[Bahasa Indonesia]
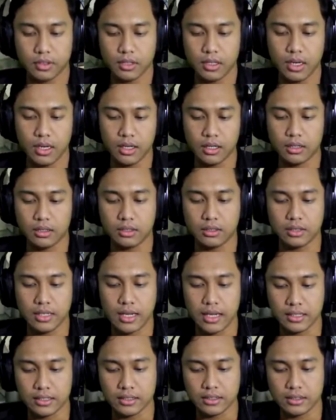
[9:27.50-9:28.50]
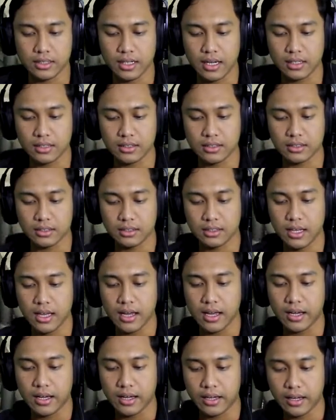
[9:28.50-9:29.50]
Uh, nice, nice,
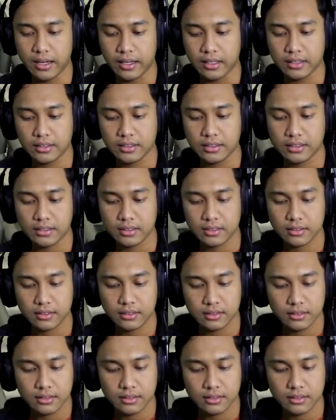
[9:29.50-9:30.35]
nice.